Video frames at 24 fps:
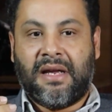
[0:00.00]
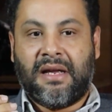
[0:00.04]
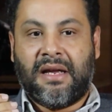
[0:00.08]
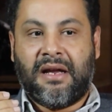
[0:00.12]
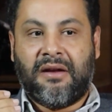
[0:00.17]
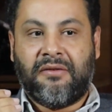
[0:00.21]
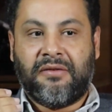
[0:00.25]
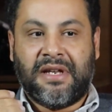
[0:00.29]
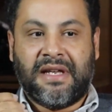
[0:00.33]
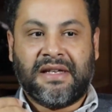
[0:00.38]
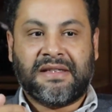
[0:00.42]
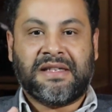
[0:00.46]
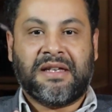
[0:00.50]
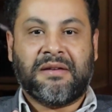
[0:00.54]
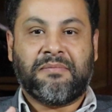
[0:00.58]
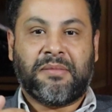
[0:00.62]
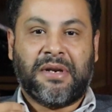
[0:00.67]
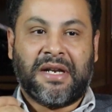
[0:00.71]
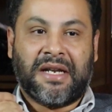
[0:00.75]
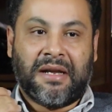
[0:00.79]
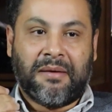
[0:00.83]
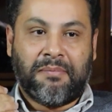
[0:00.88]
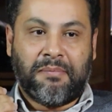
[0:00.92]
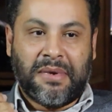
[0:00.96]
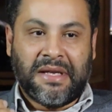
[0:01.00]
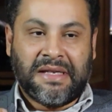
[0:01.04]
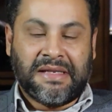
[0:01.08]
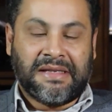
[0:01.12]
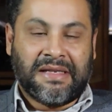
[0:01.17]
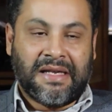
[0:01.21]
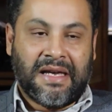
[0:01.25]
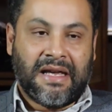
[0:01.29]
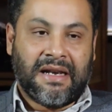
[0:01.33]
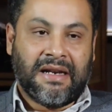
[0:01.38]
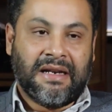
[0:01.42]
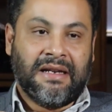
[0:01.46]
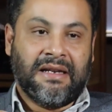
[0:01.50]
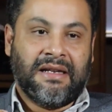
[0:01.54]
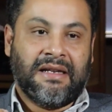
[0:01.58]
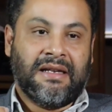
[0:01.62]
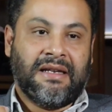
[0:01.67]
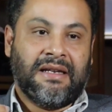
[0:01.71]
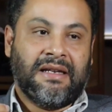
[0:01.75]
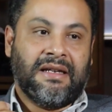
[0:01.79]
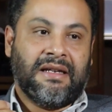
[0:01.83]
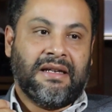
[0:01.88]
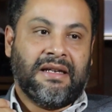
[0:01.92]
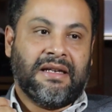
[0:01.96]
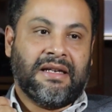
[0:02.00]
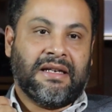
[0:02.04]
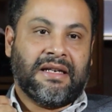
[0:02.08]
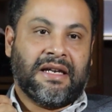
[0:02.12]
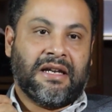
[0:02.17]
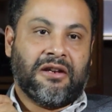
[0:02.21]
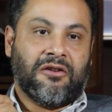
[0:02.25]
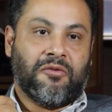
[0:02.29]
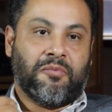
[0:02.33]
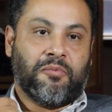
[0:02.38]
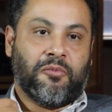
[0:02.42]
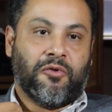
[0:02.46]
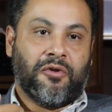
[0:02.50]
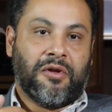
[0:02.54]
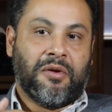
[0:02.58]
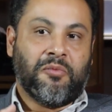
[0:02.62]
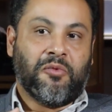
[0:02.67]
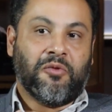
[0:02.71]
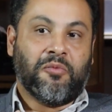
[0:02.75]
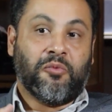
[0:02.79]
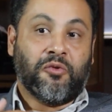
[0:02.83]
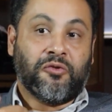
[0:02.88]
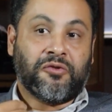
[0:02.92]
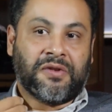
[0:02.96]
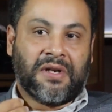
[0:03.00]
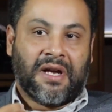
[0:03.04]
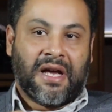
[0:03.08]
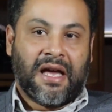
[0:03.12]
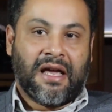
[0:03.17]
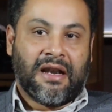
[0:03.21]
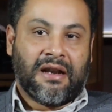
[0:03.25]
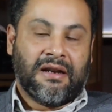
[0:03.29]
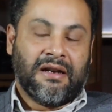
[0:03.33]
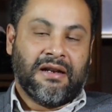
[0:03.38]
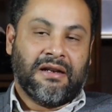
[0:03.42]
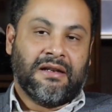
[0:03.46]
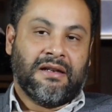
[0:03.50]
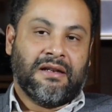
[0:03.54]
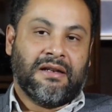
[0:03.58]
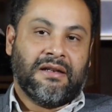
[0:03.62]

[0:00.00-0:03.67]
habría siempre que pensar en que no podemos buscar